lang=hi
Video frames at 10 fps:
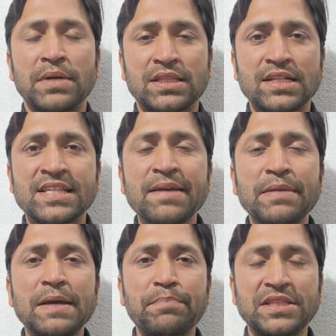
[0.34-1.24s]
मदरसे
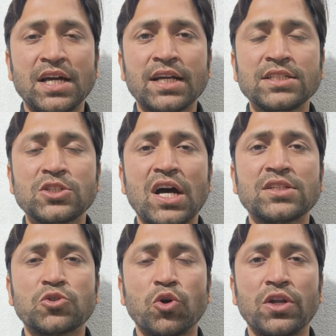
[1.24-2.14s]
में पिता के
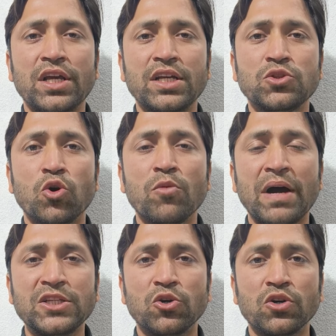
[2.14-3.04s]
साथ सो रहे दो
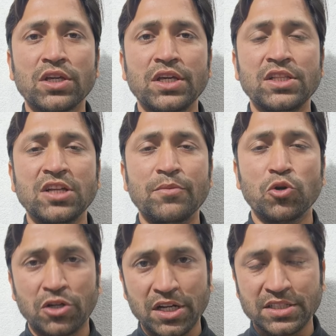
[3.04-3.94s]
भाइयों की दम
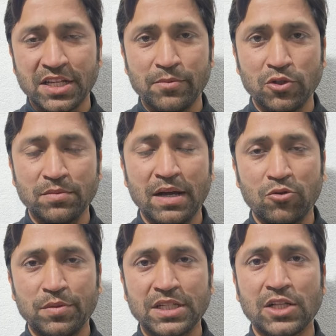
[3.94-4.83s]
घुटने से मौत मैं
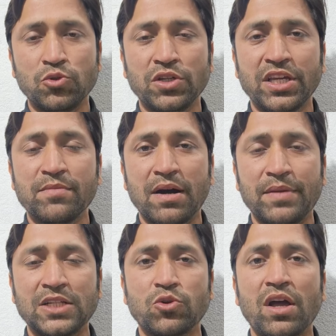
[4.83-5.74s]
आपको बता दूं कि ये
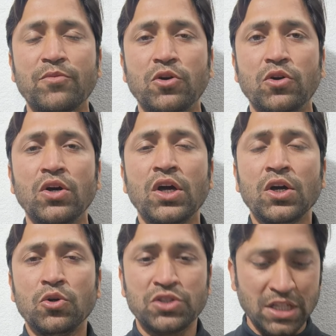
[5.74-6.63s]
मामला जो है वो
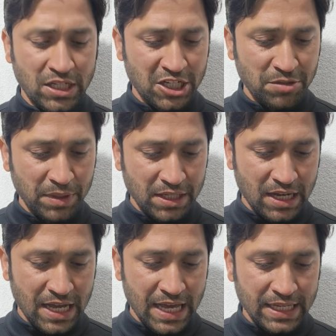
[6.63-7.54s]
उत्तरी कश्मीर
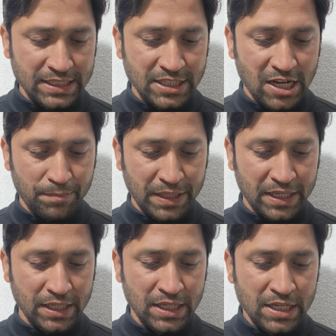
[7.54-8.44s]
का है जहां
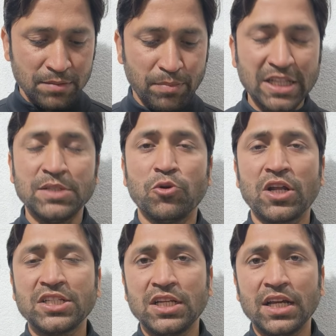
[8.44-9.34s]
पर
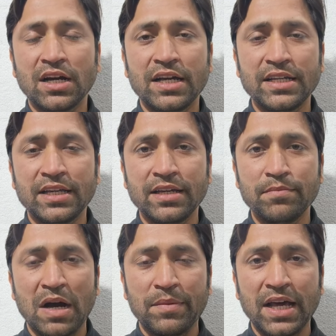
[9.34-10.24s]
बादीबोरा जिले का ये
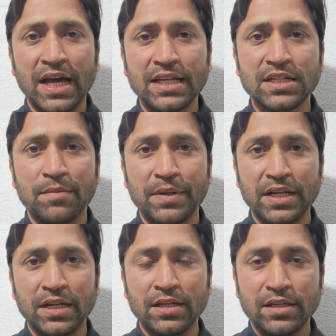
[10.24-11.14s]
मामला है जहां
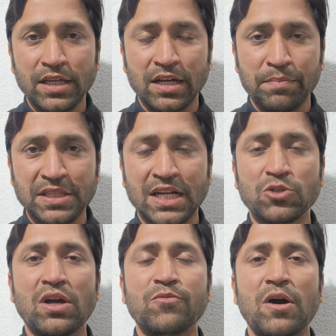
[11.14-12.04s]
पर एक पिता
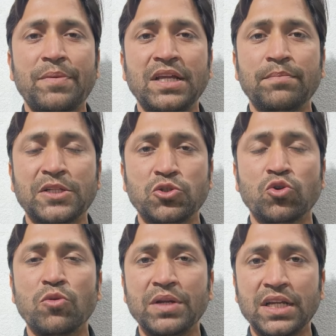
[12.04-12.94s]
जो है वो अपने
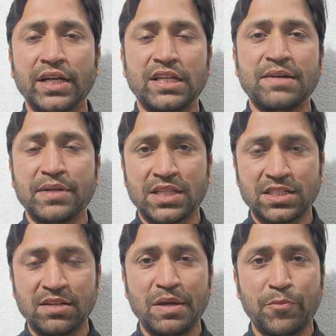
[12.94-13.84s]
बच्चों को मिलने के लिए
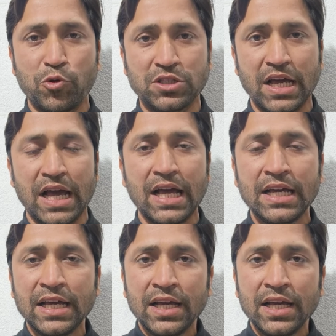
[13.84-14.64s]
मदरसे में पहुंचता है